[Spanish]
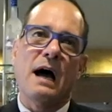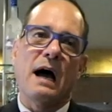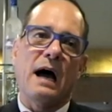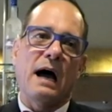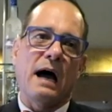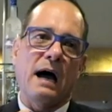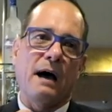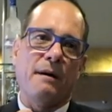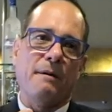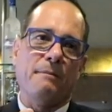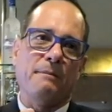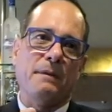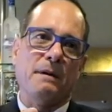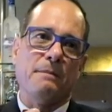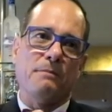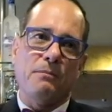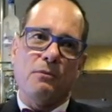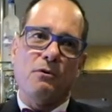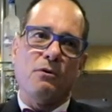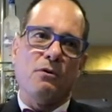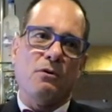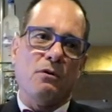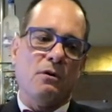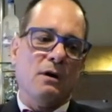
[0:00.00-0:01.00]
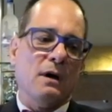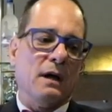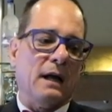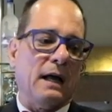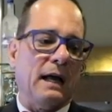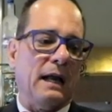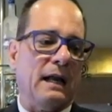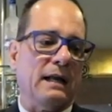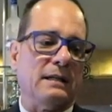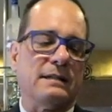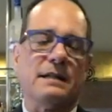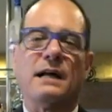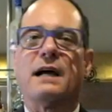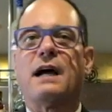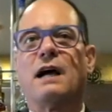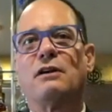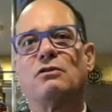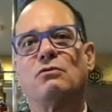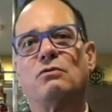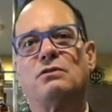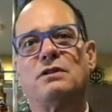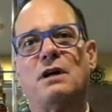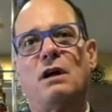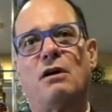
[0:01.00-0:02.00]
a mi puro, que en este
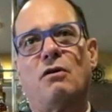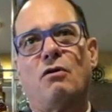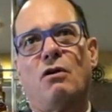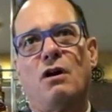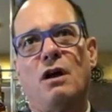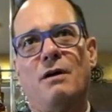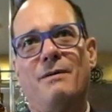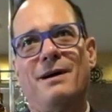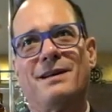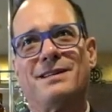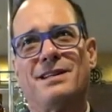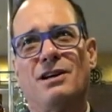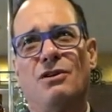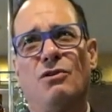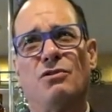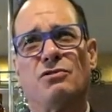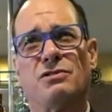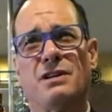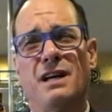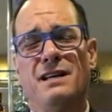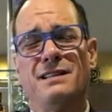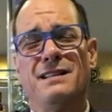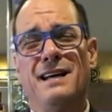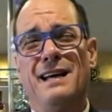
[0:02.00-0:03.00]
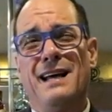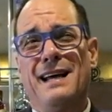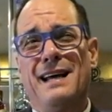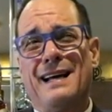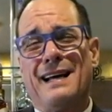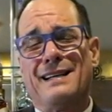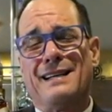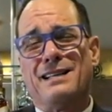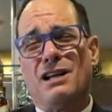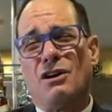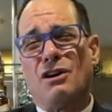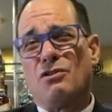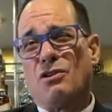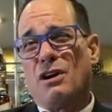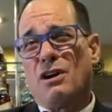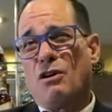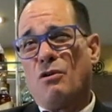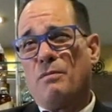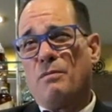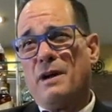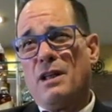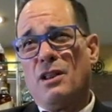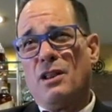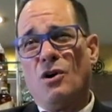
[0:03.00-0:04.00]
caso es el Coiba siglo VI, que se lo
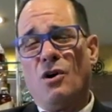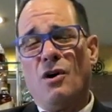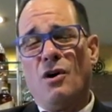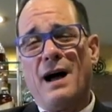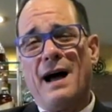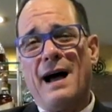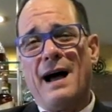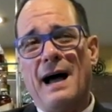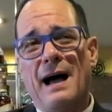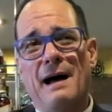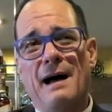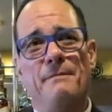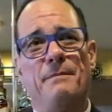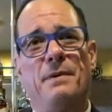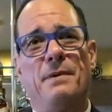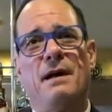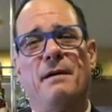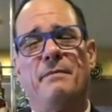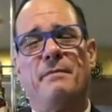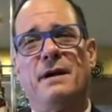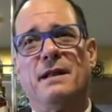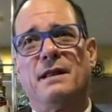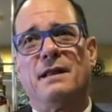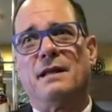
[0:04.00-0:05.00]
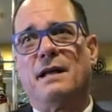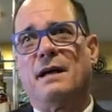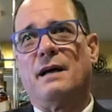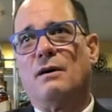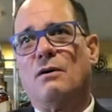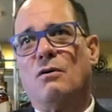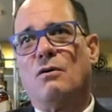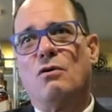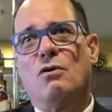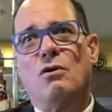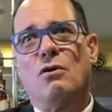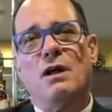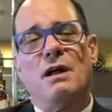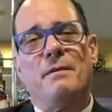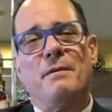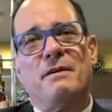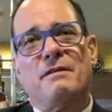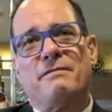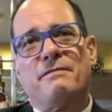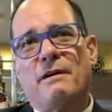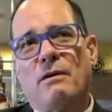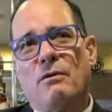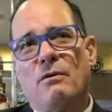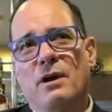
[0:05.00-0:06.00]
recomiendo ampliamente. Uno de
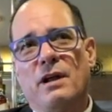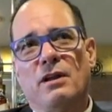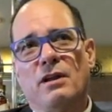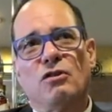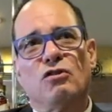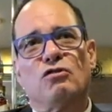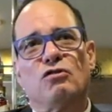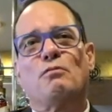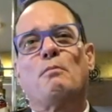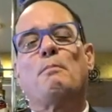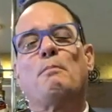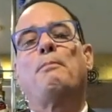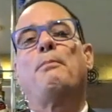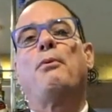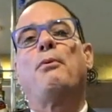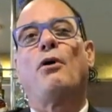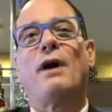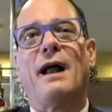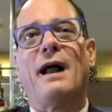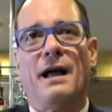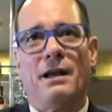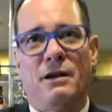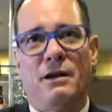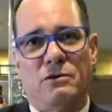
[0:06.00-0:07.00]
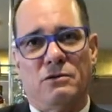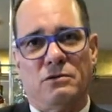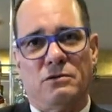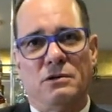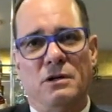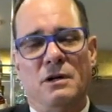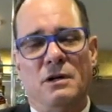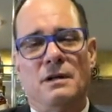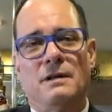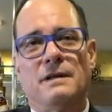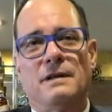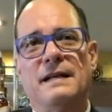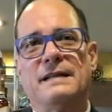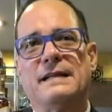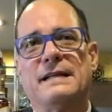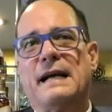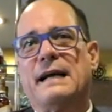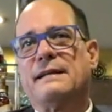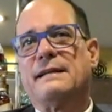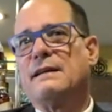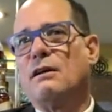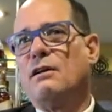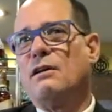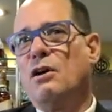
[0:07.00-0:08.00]
mis favoritos por años. Desde
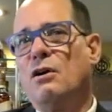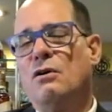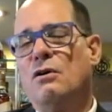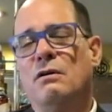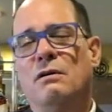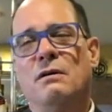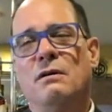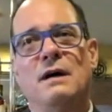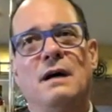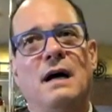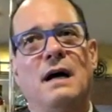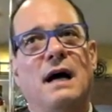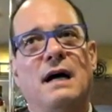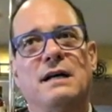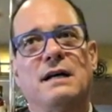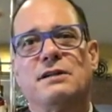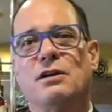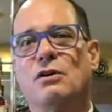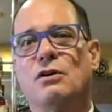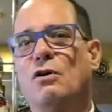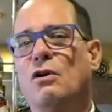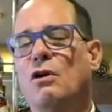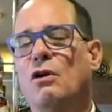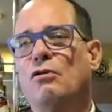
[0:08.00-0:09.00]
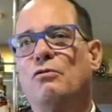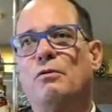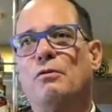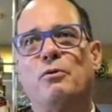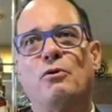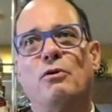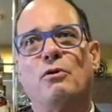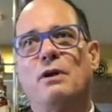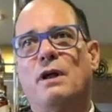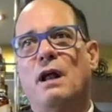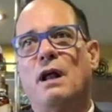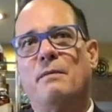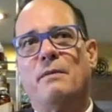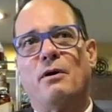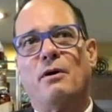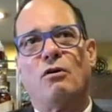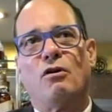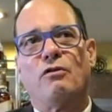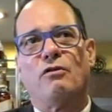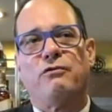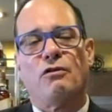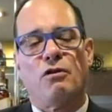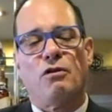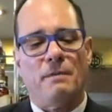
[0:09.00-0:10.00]
que salió ha sido del
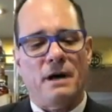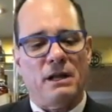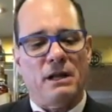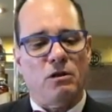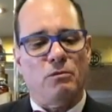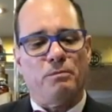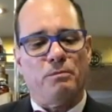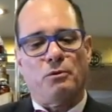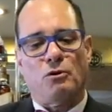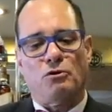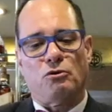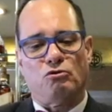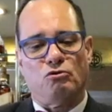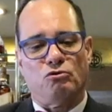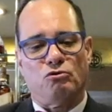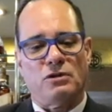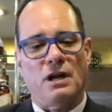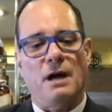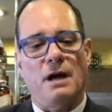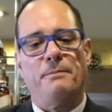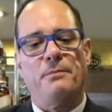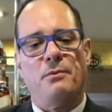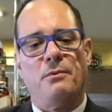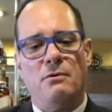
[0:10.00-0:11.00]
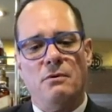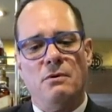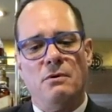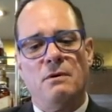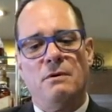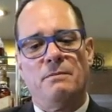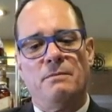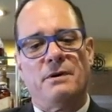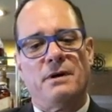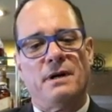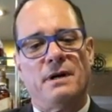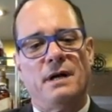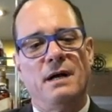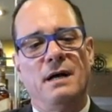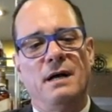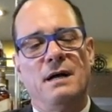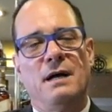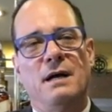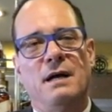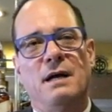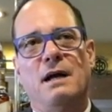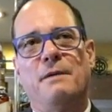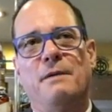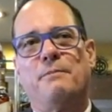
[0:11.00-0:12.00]
mejor formato por su cepo, ¿verdad?
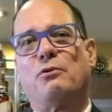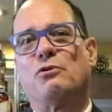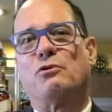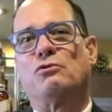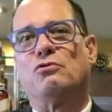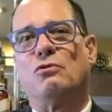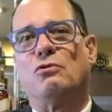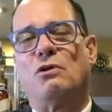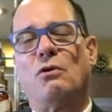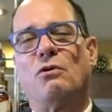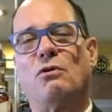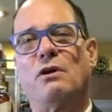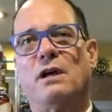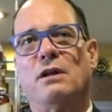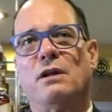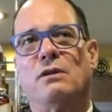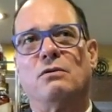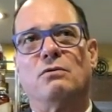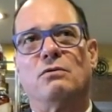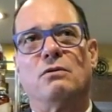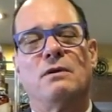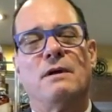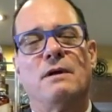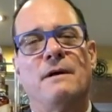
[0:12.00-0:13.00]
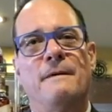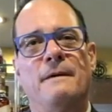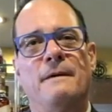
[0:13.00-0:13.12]
Y por su longitud.